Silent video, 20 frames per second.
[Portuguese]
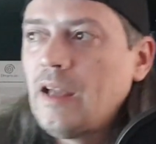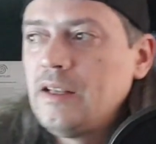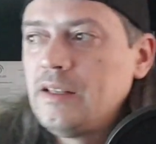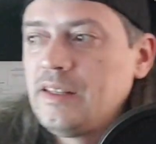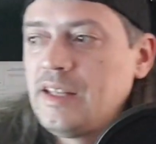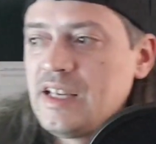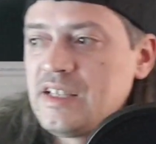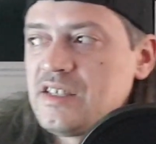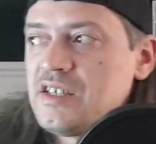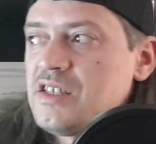
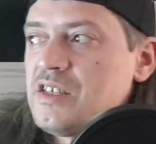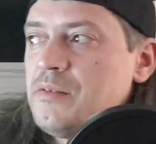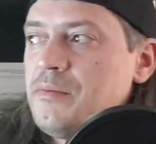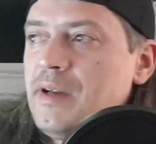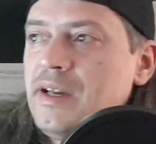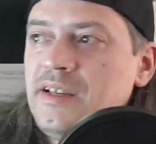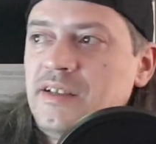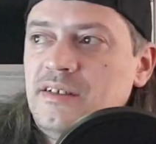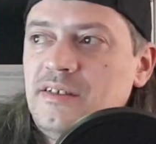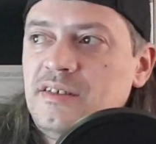destas
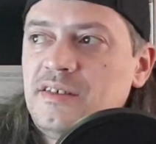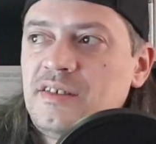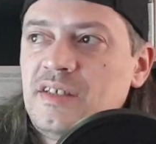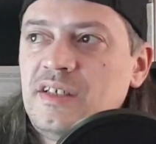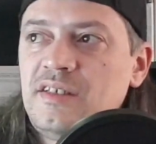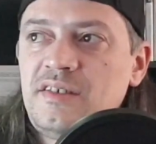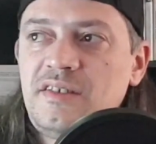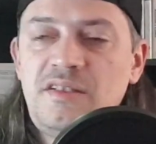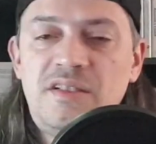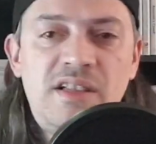também
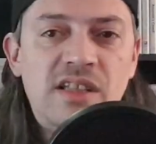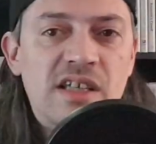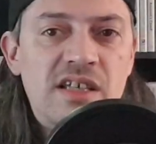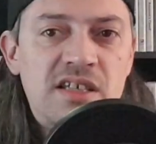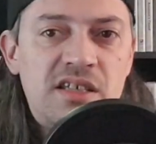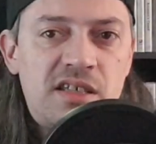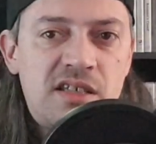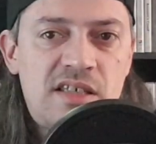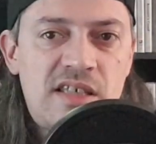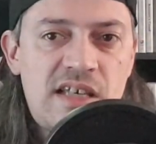
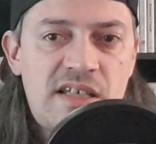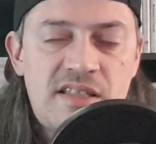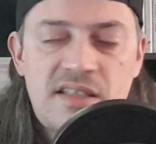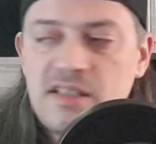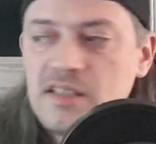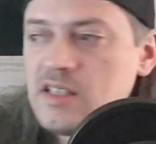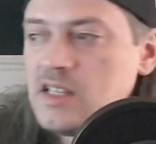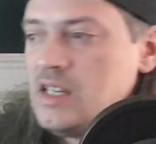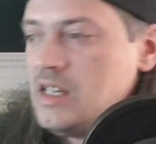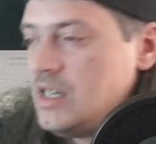sensacionalistas,
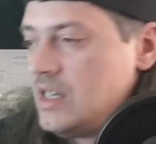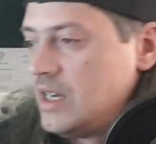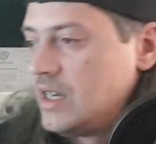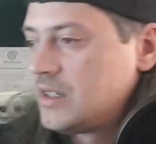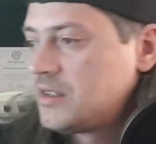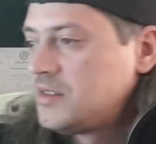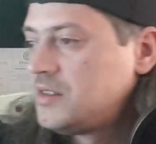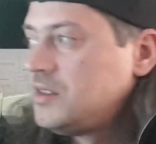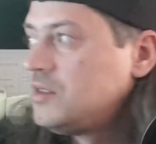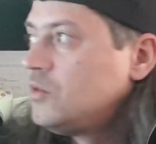destas
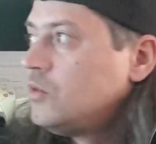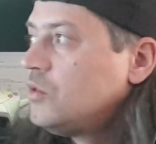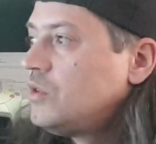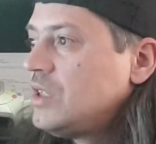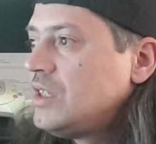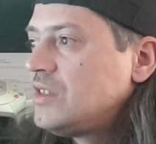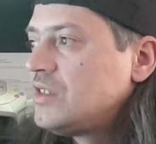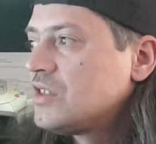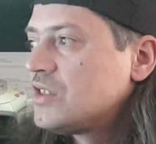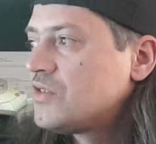assim
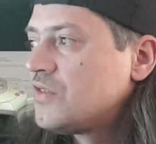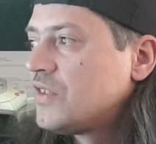notícias